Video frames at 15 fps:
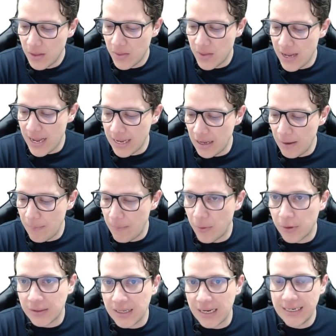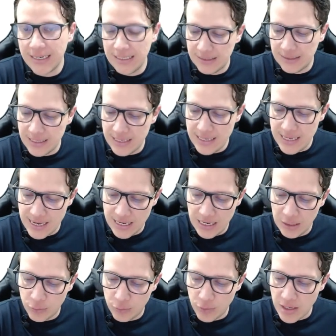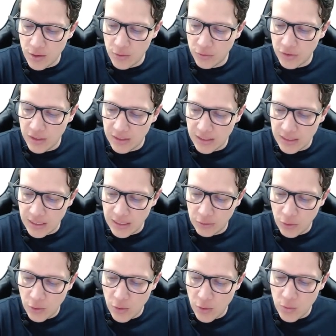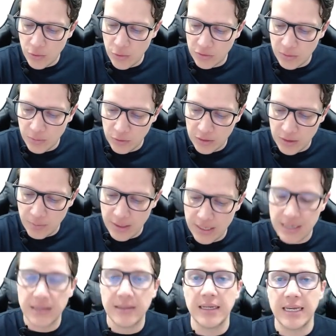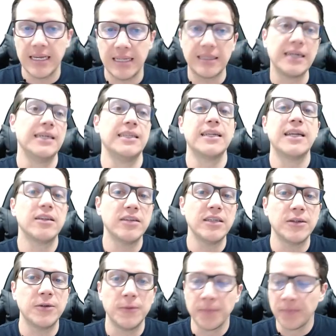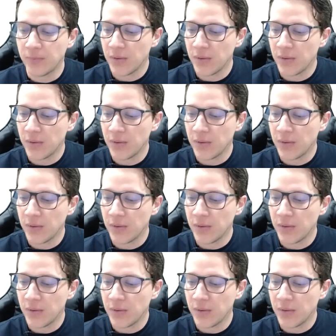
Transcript: de x por tangente de x y tú estás consciente que estos dos cuando se multiplican te queda tangente a la 5.